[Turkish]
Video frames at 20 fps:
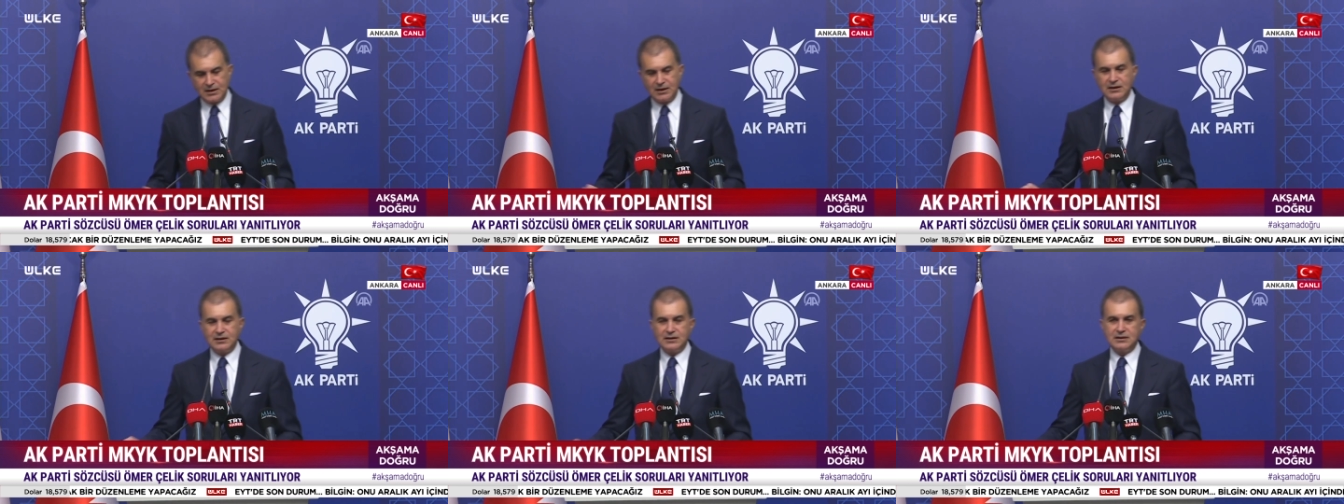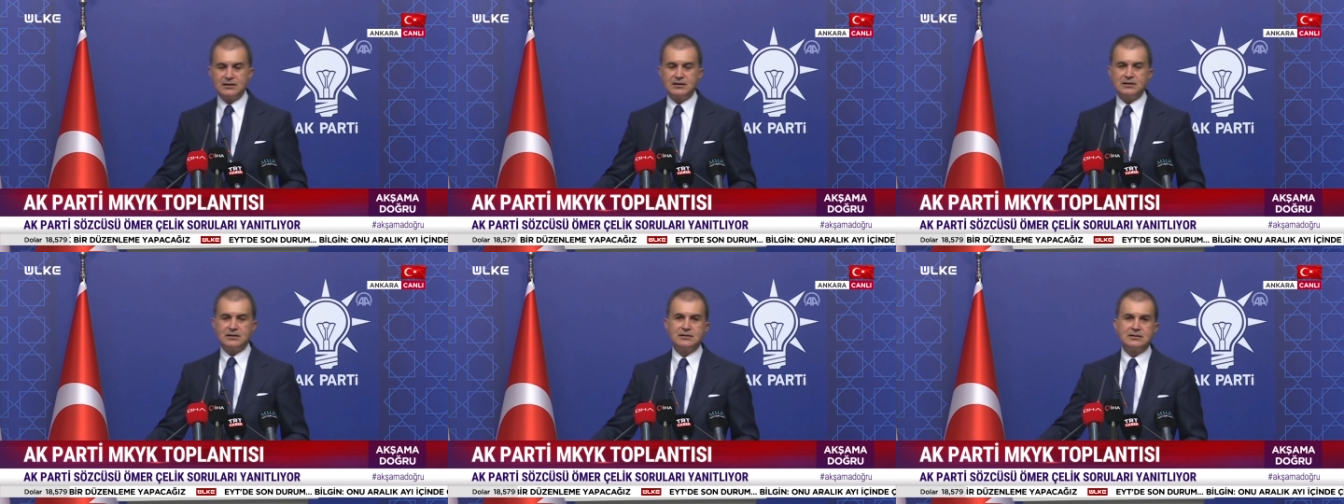e,
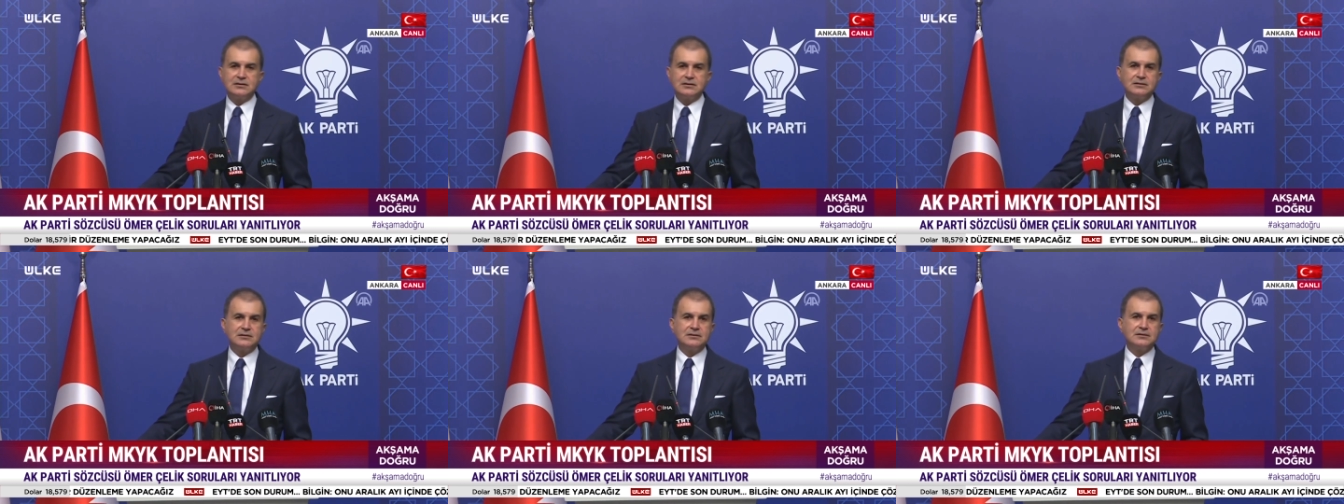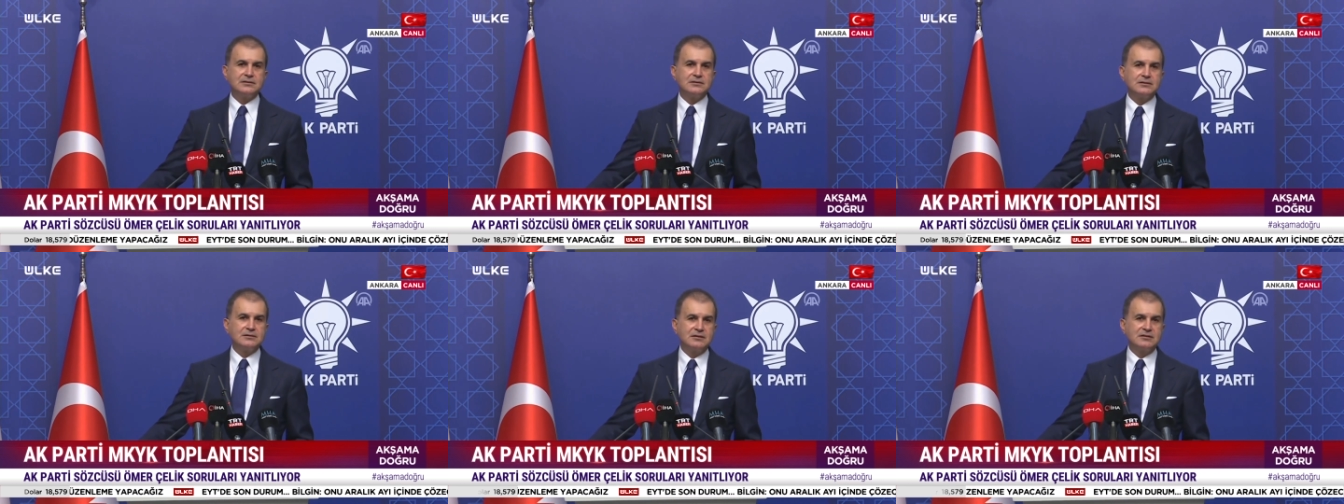
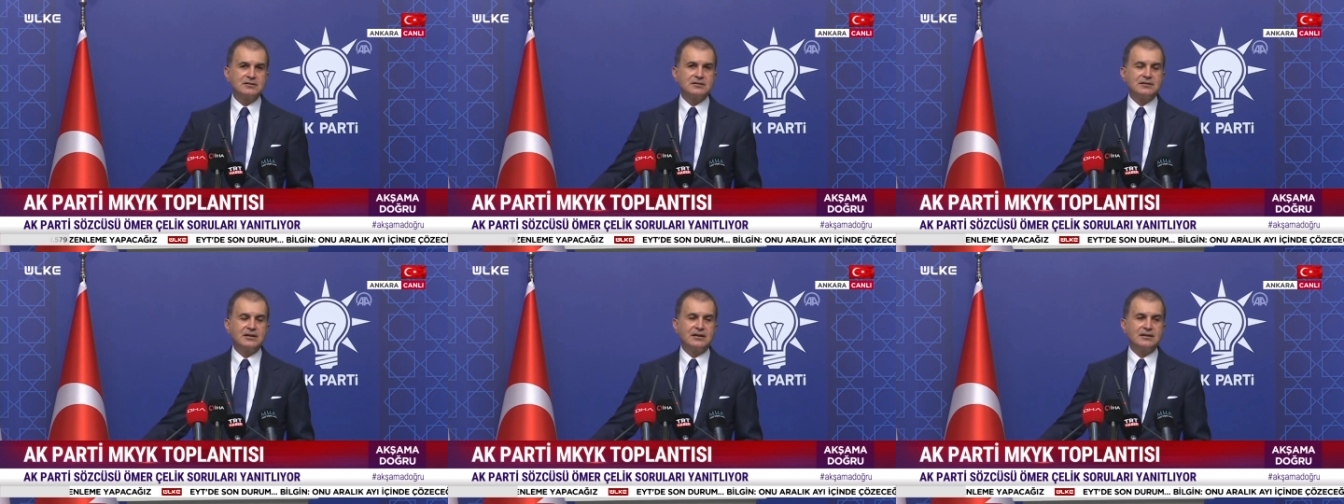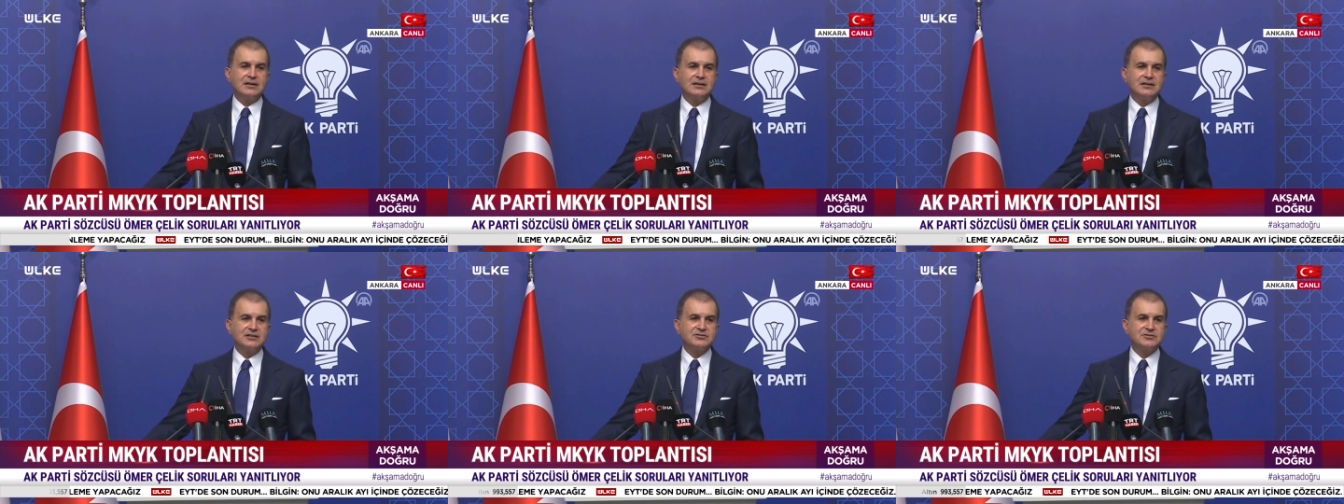iktidarı
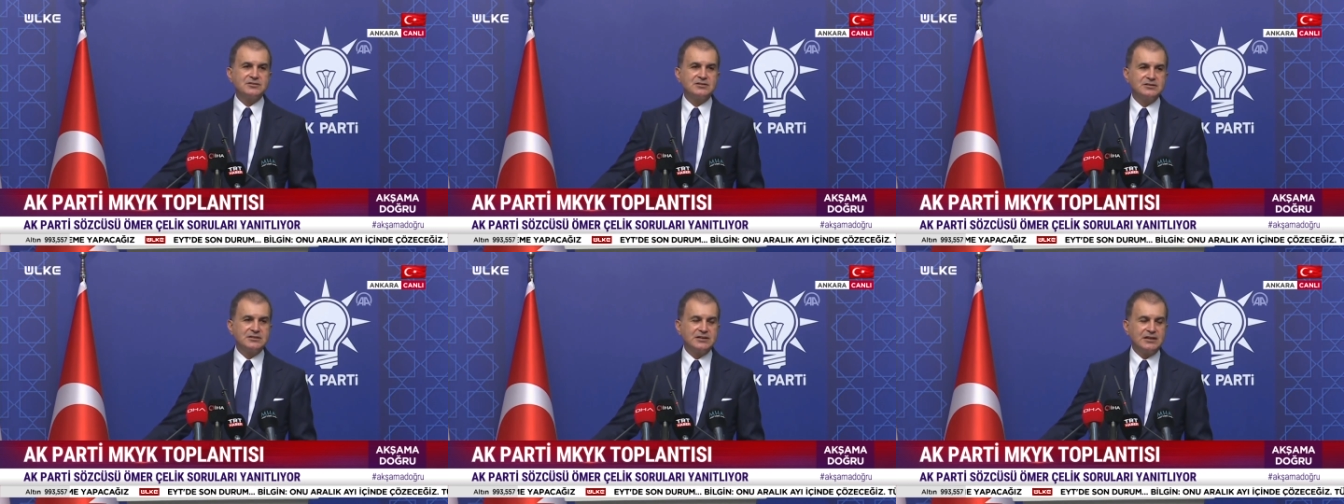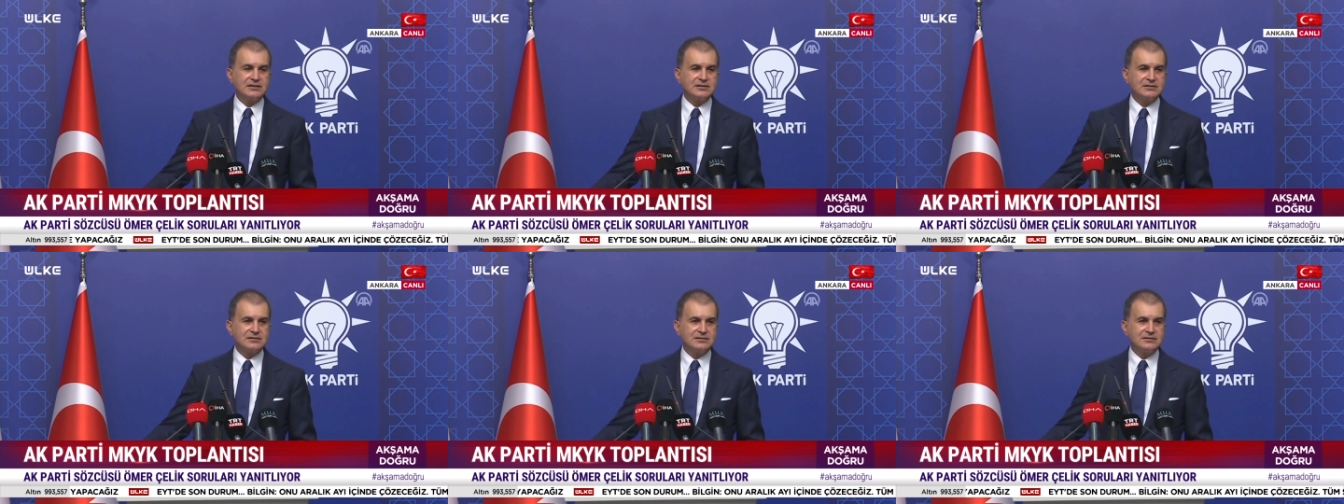
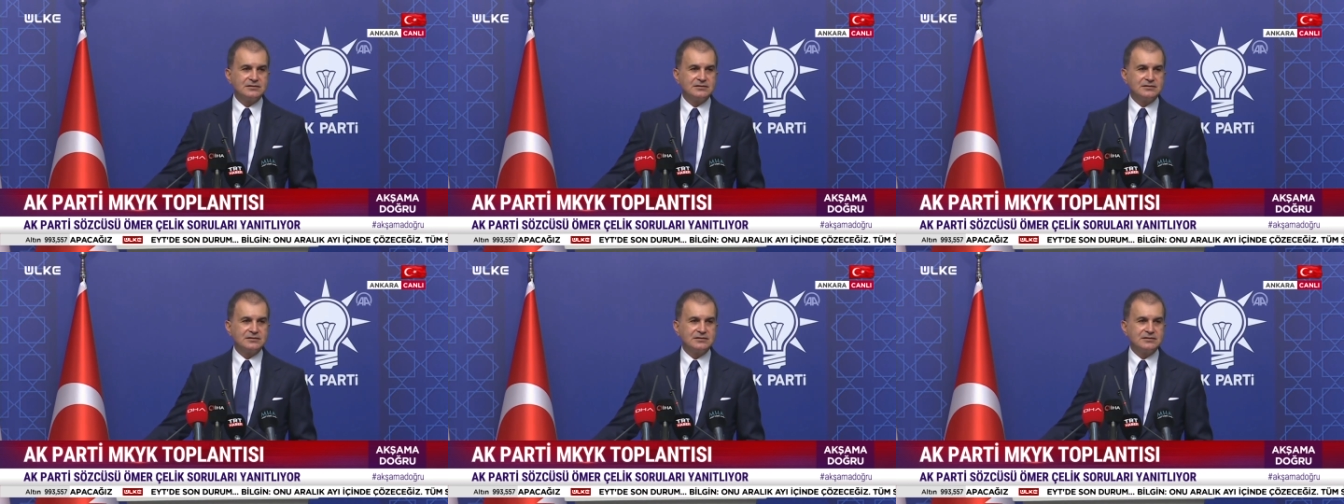eleştirirken